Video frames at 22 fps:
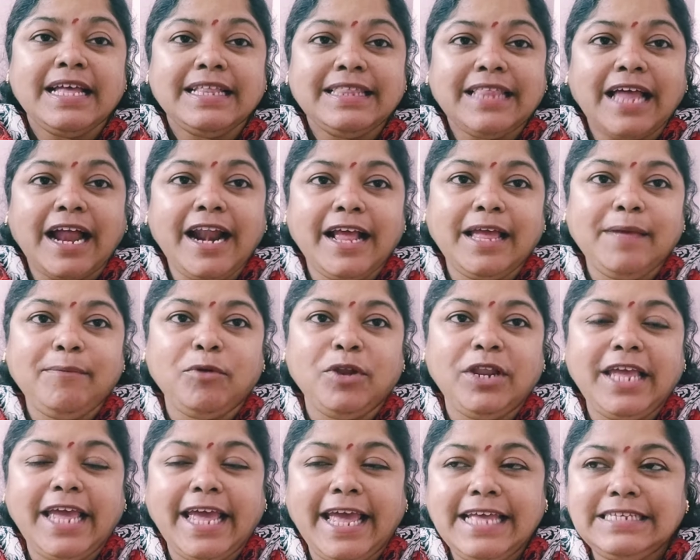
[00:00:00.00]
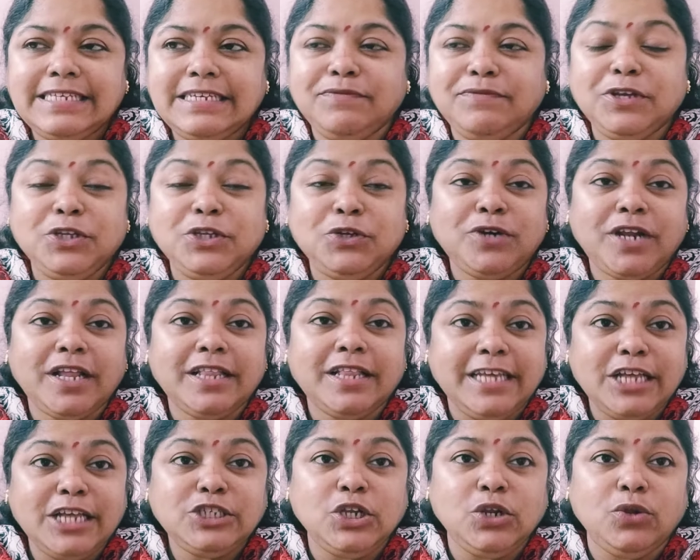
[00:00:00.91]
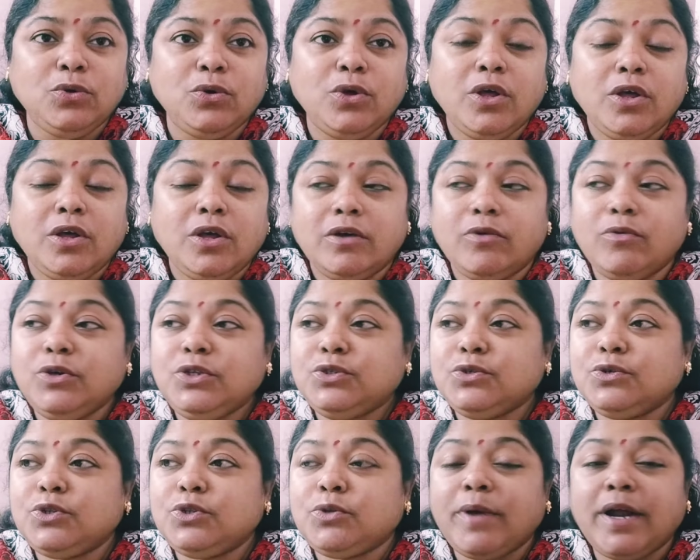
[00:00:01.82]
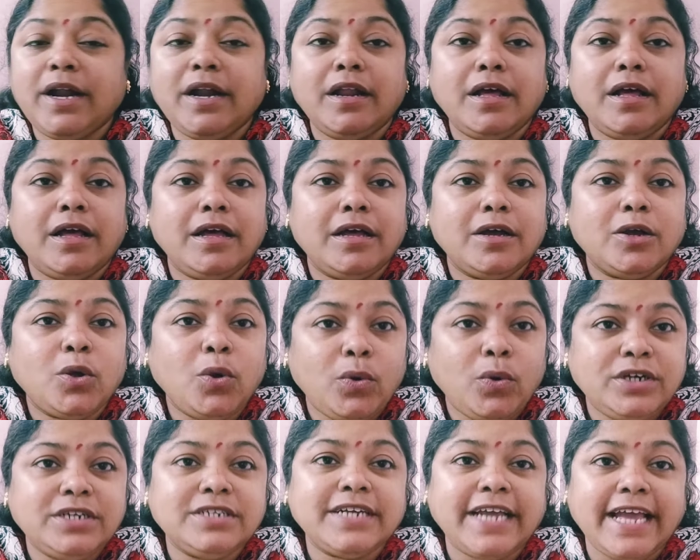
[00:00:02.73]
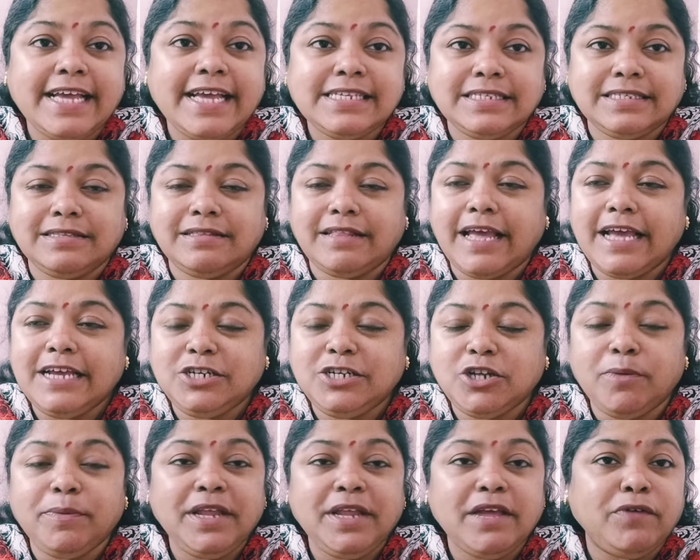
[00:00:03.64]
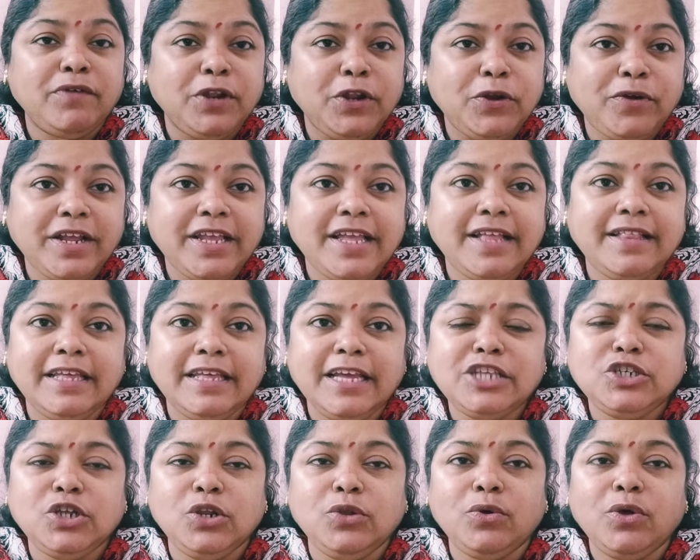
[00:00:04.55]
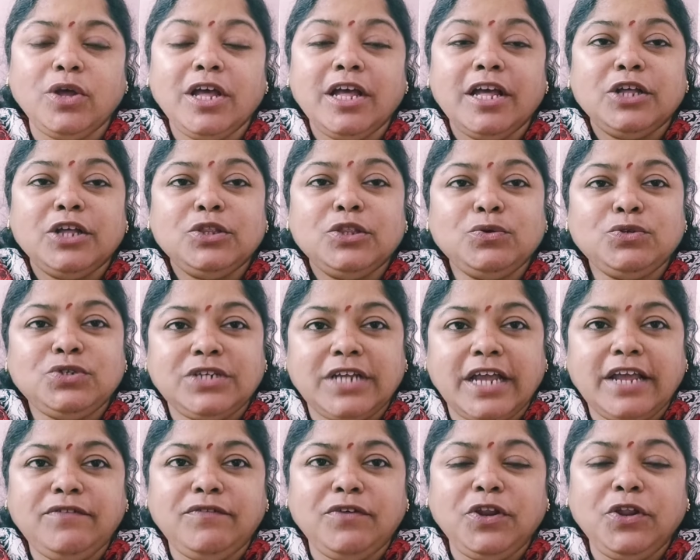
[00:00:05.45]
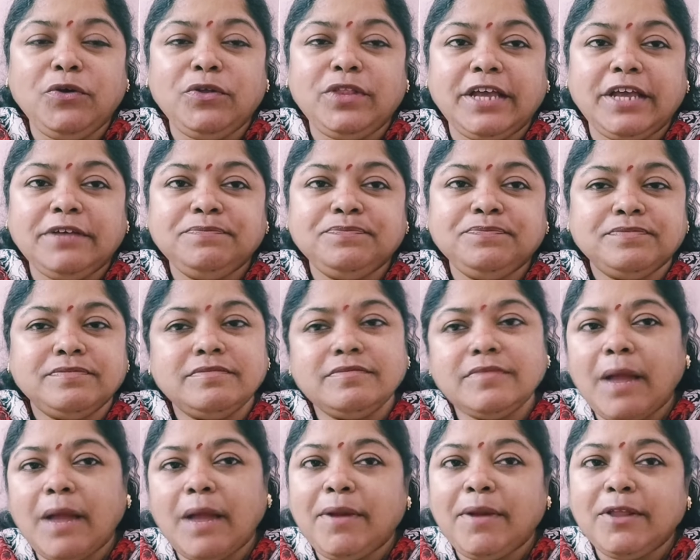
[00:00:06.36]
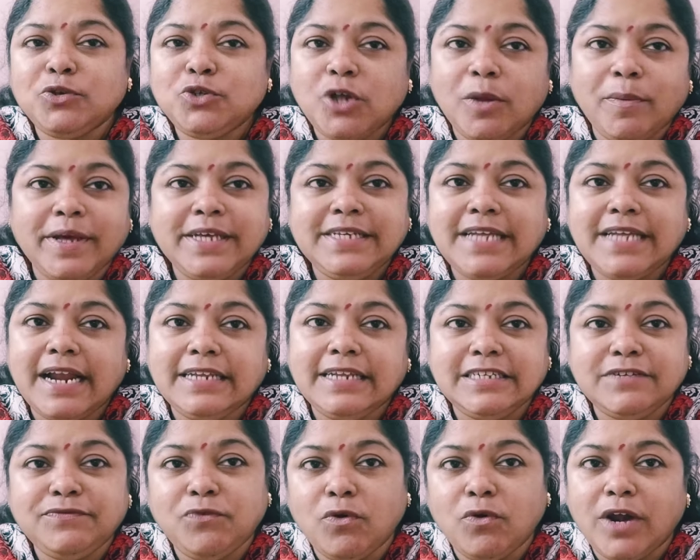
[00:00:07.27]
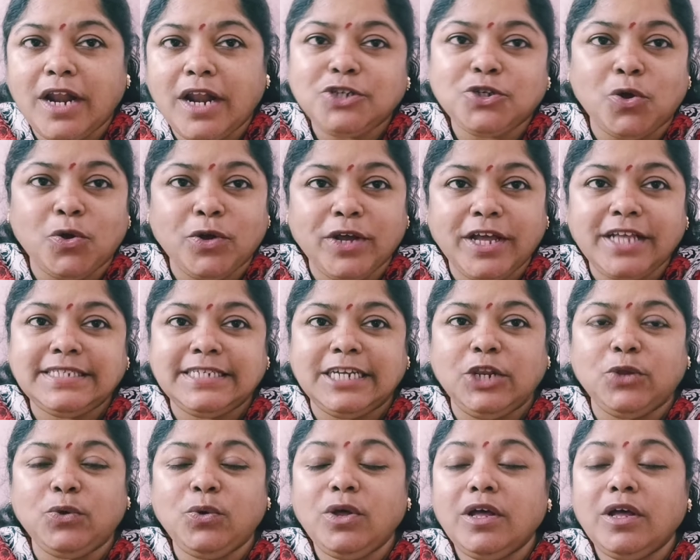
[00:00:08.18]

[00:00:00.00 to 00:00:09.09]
তার আগে বলি এই যে ভিডিওটা দিয়েছিল ওই যে তোমার কোর্ট কেস এইসব নিয়ে ভিডিওটা যে দিয়েছিল তো সেই ভিডিওতে আমরা তো সবাই জানি যে ফোকলার সঙ্গে ছিল